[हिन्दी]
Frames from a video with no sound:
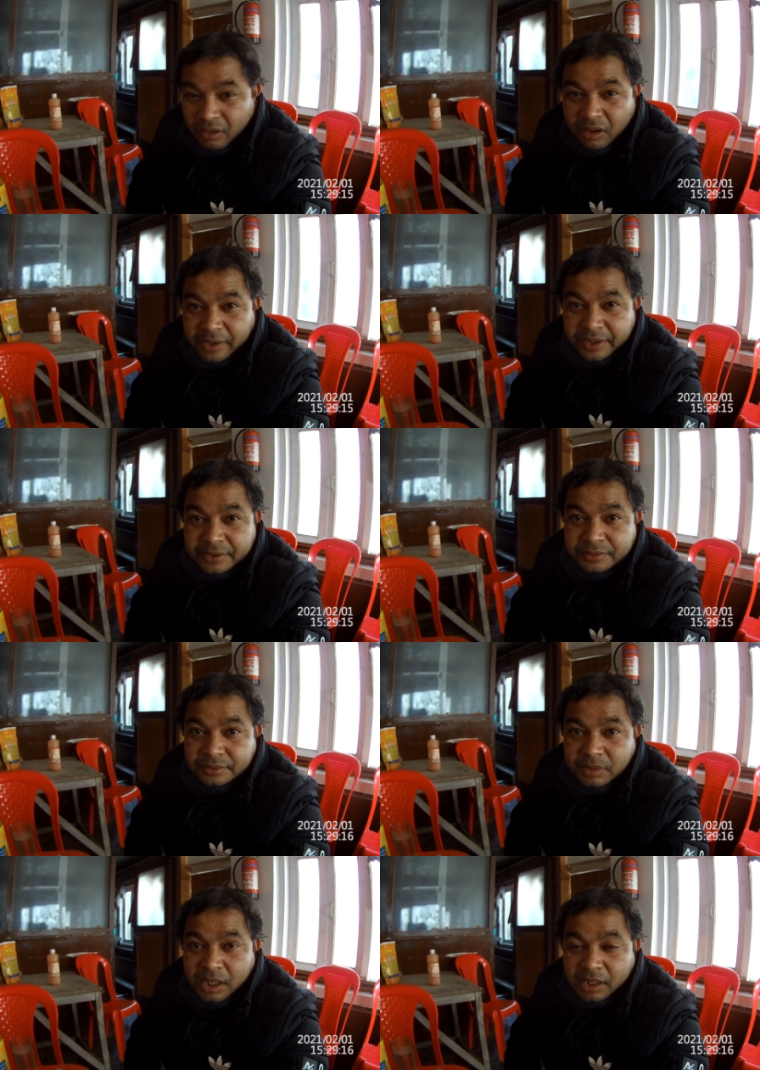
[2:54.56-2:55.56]
और
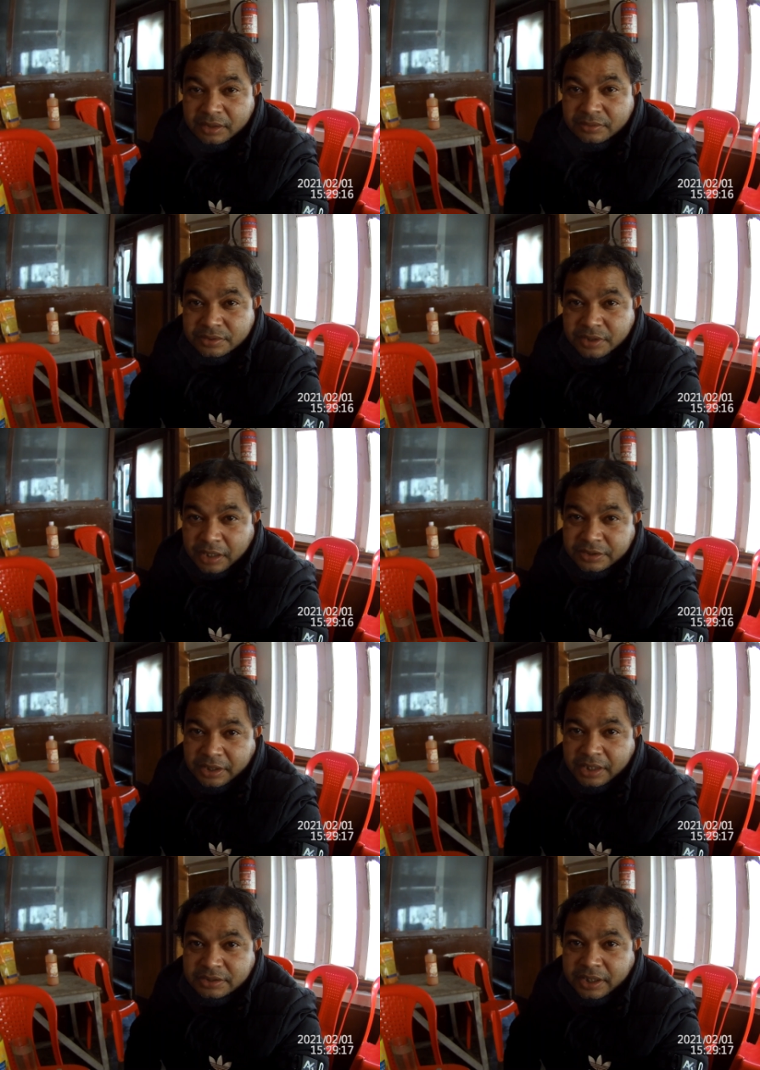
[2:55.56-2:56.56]
सुबह कुछ ढंग से
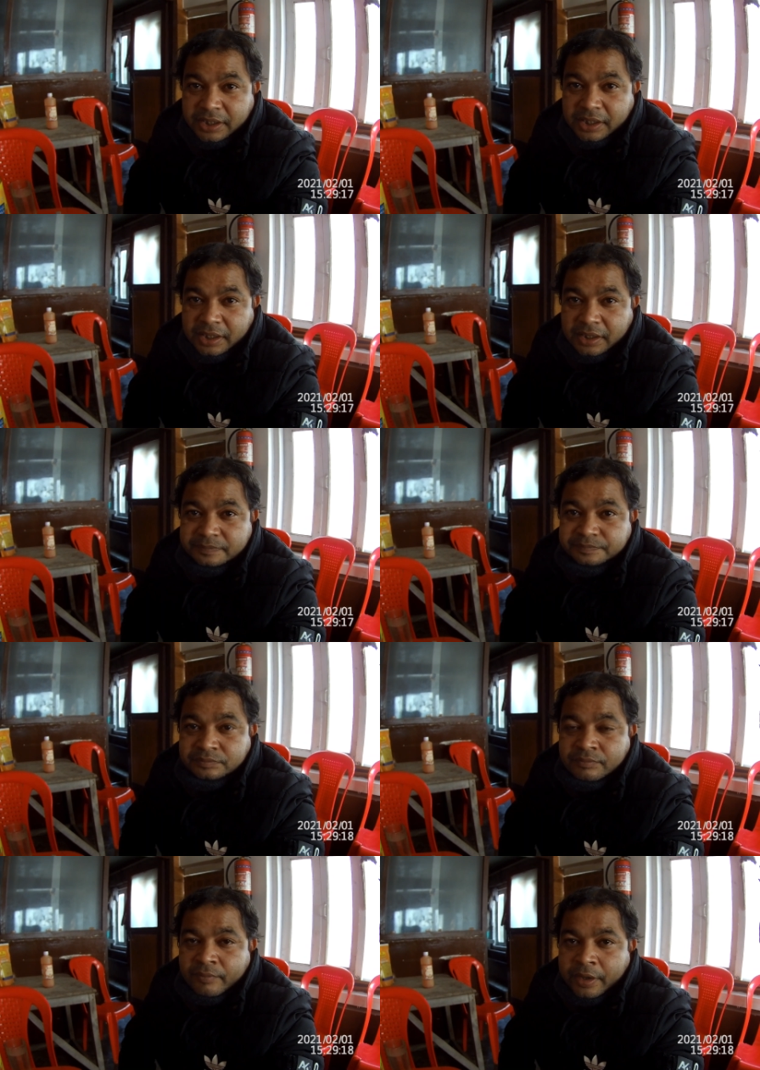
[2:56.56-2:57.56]
नाश्ता नहीं किया था
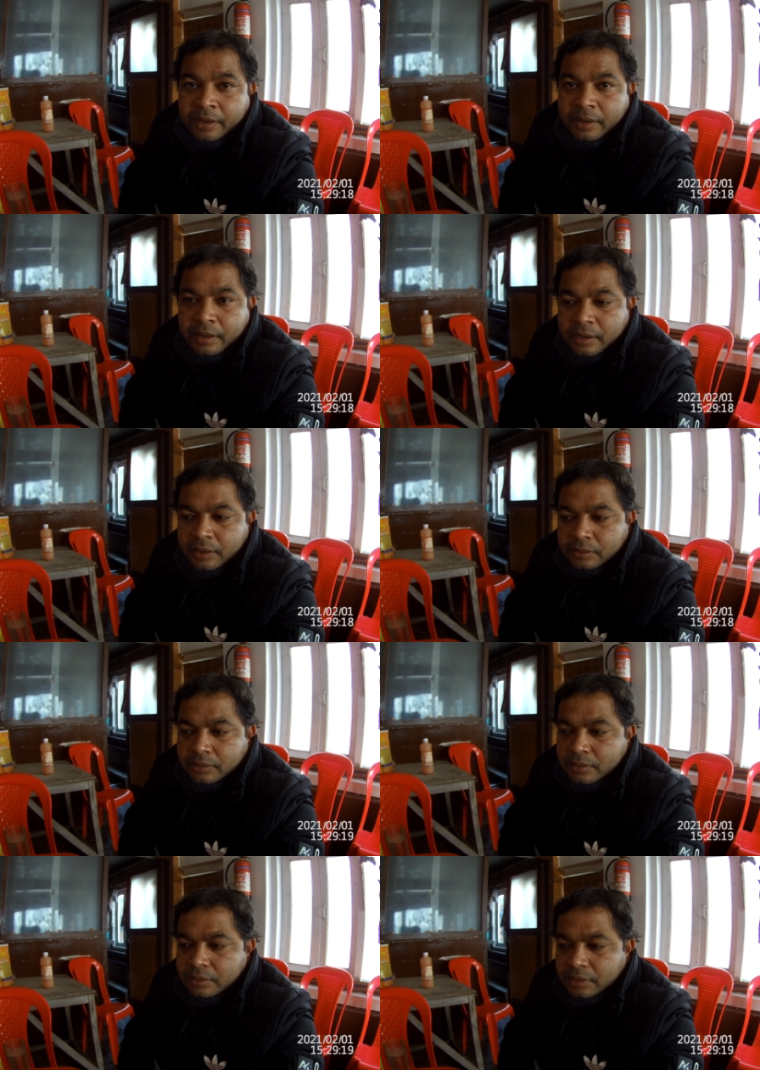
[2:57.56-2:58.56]

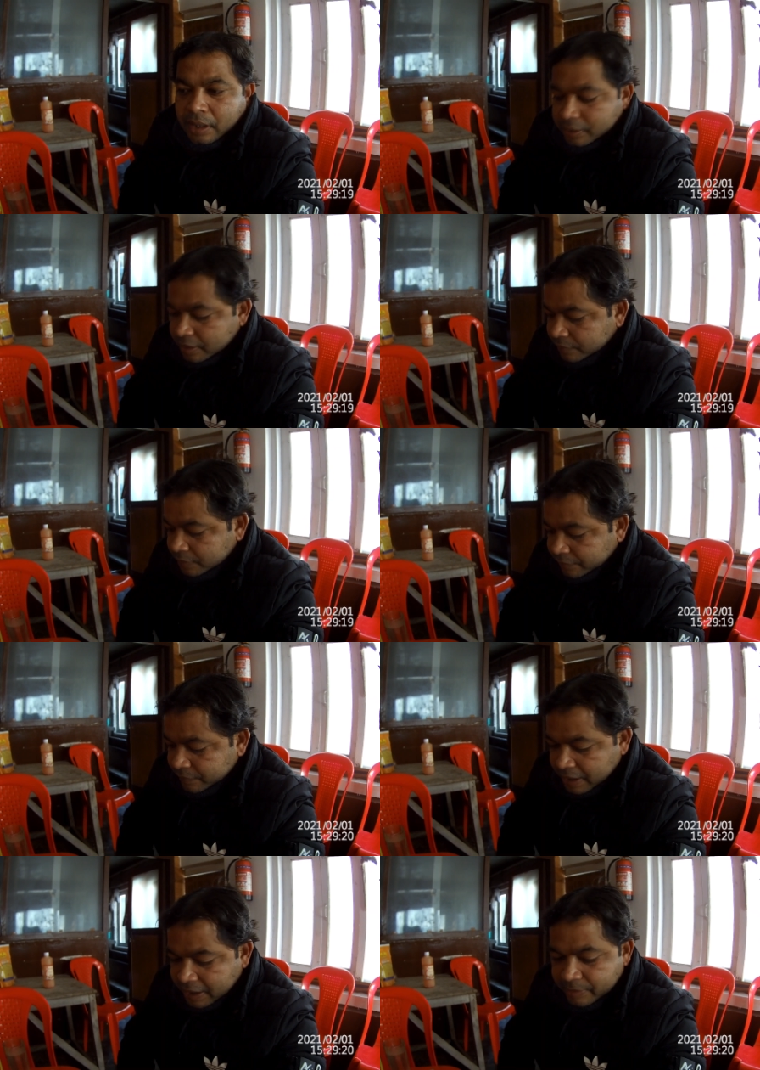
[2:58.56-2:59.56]
तो हल्का फुल्का
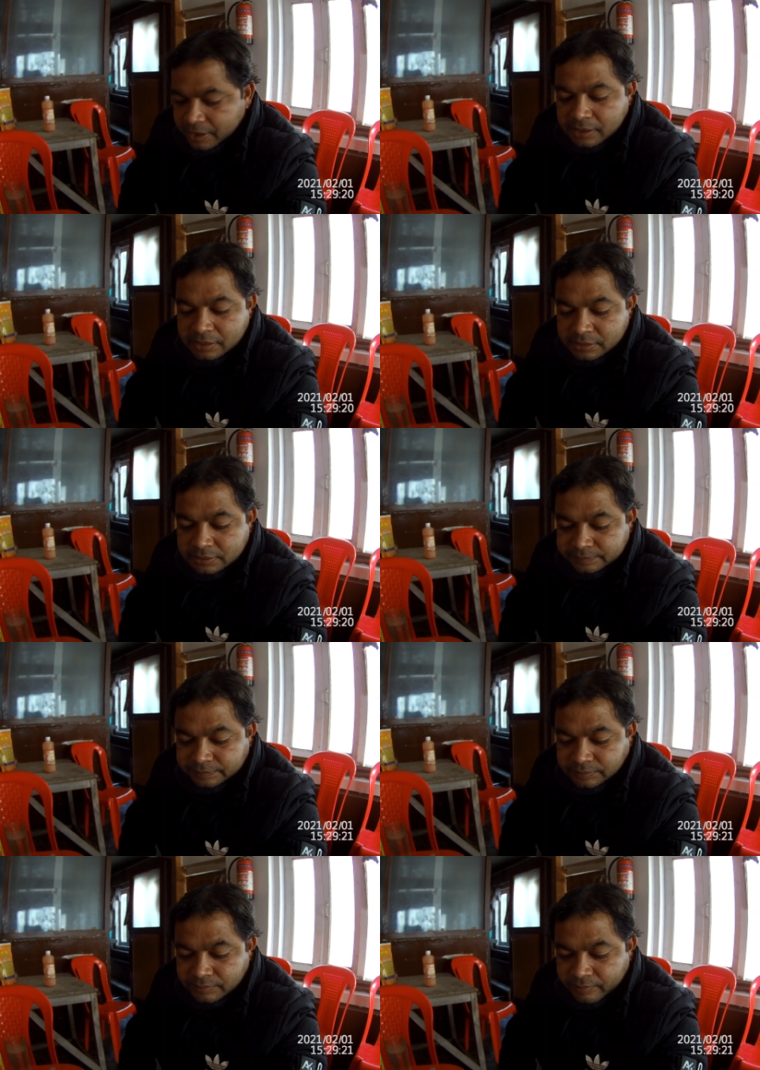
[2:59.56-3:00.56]
फ़िलहाल अभी
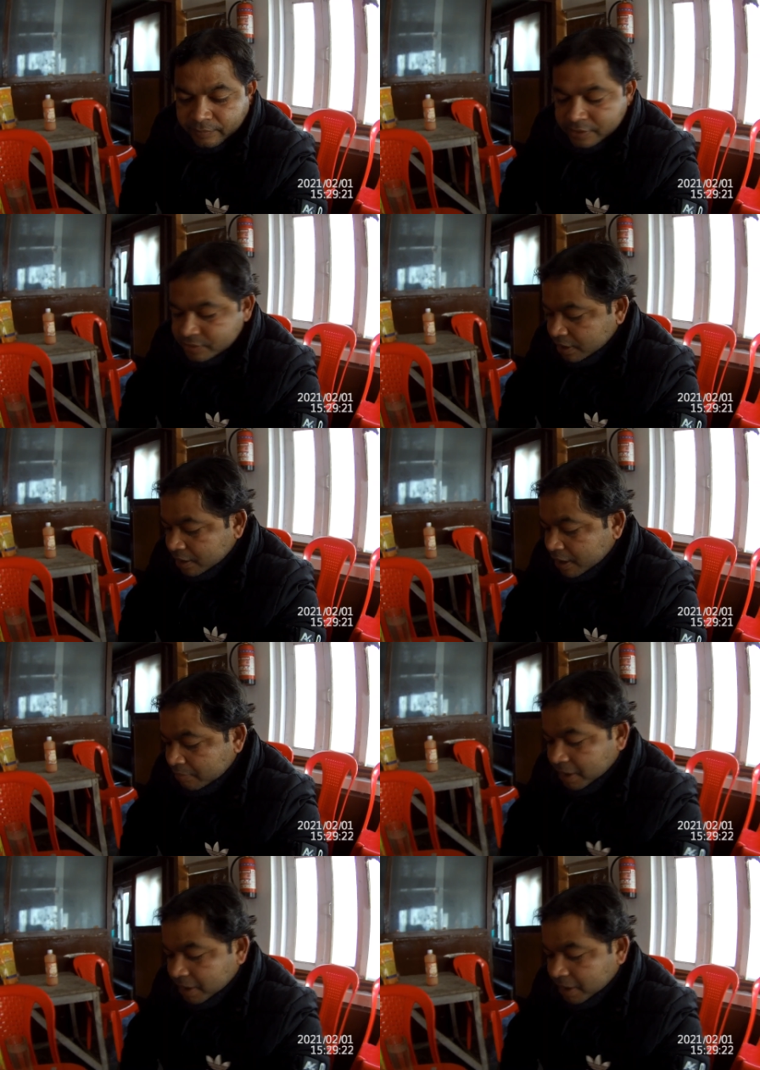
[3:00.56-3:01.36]
चल रहा है